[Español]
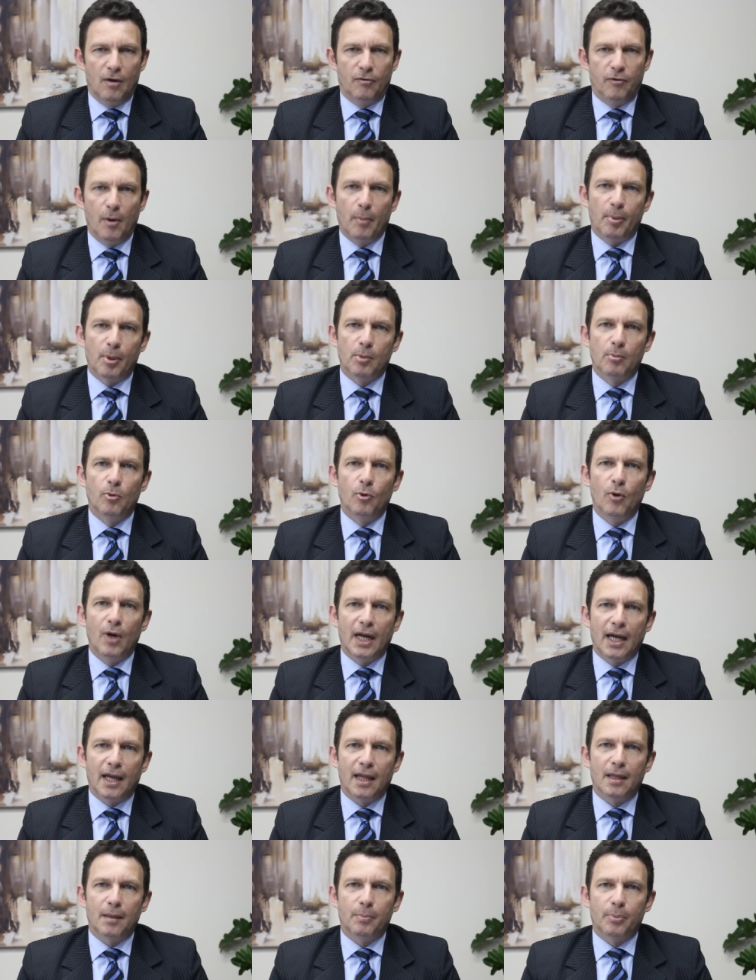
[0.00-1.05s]
Fue
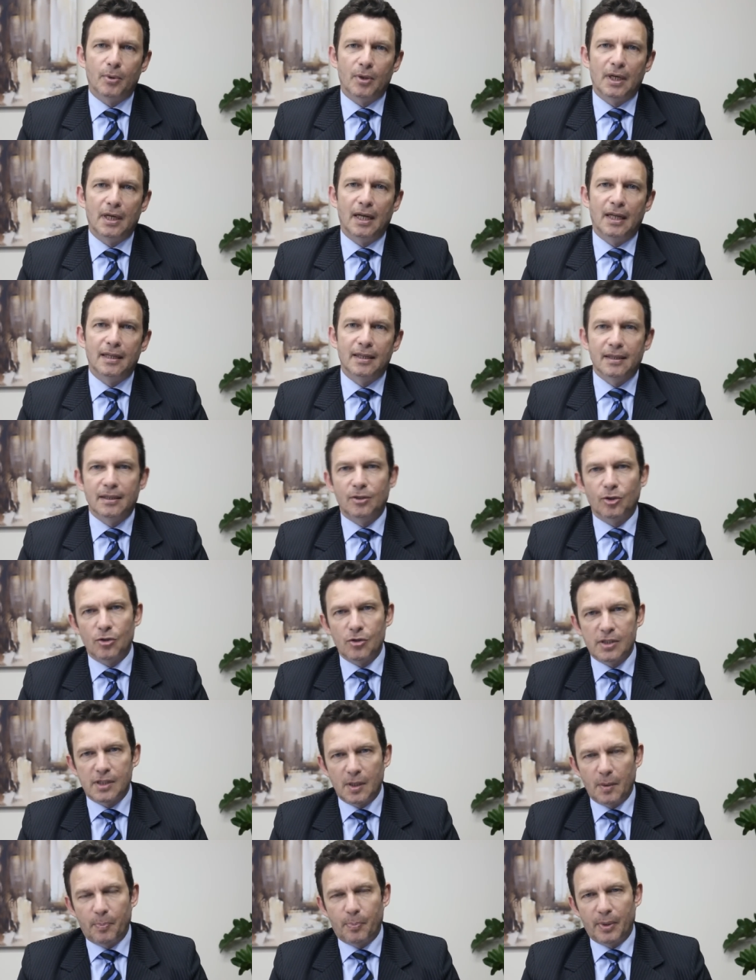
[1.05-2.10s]
promulgada por el
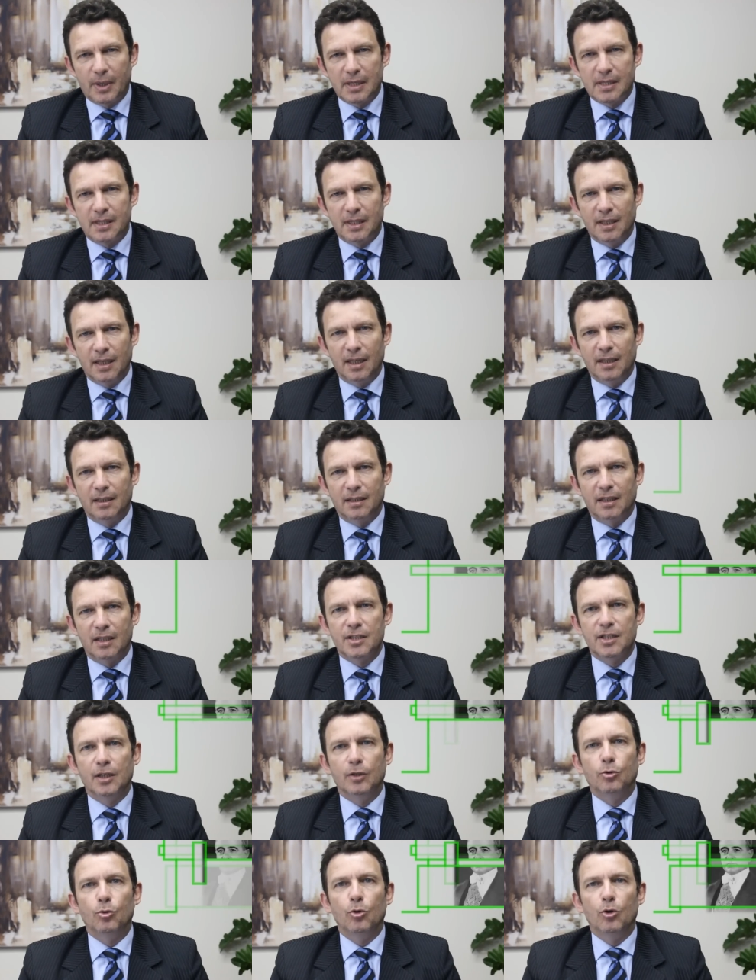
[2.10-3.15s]
entonces presidente
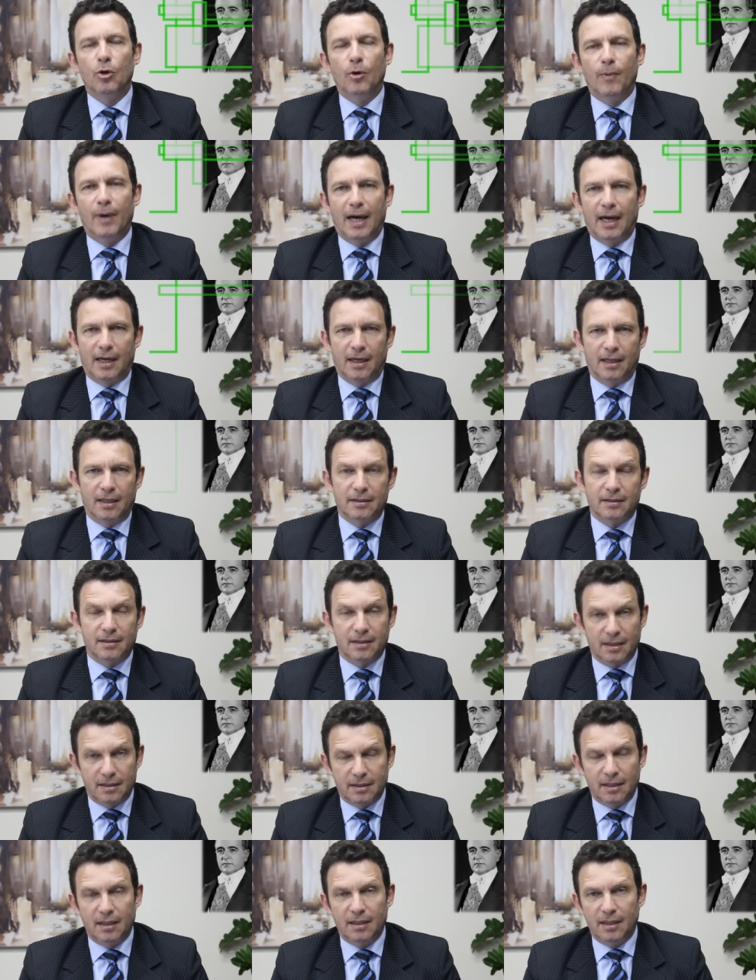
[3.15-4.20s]
Getúlio Vargas,
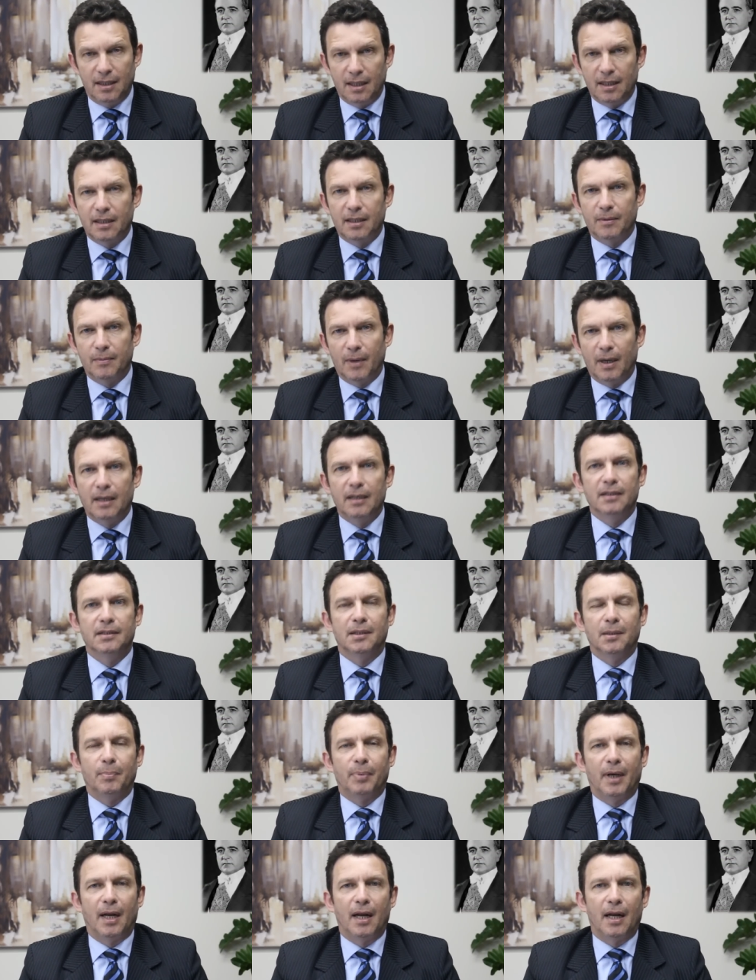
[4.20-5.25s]
que sería el
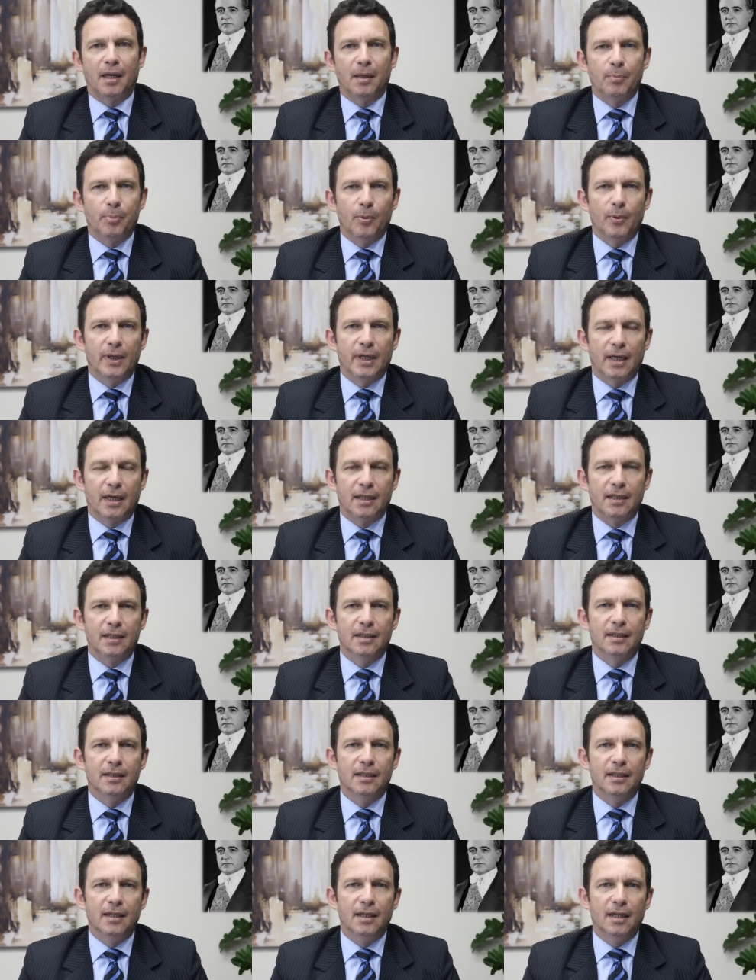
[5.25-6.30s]
equivalente para la República
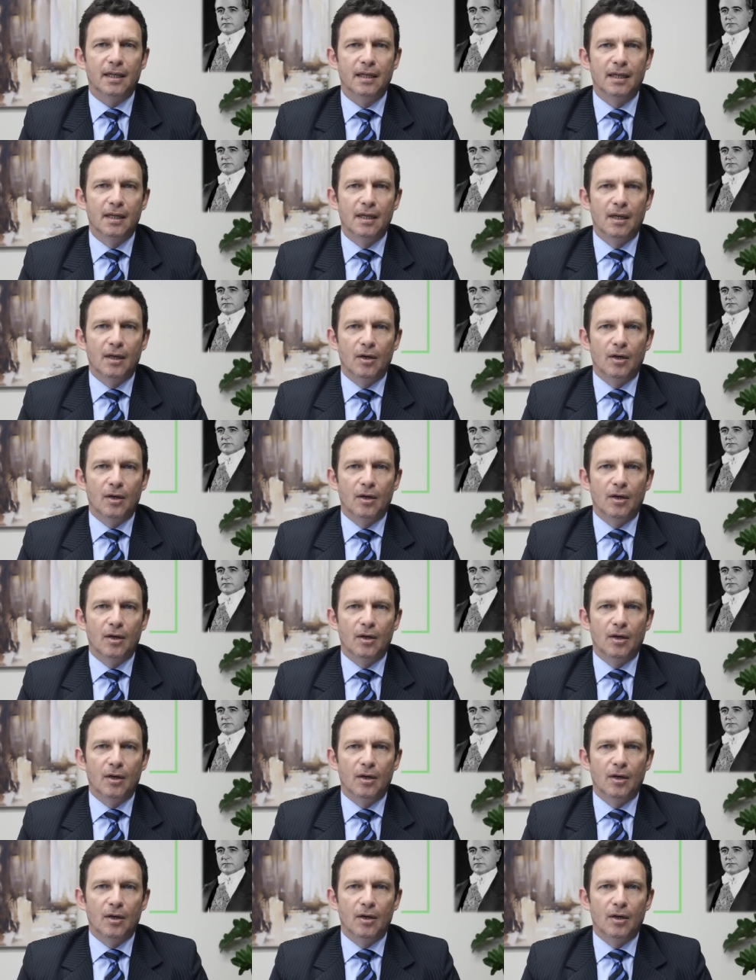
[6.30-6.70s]
Argentina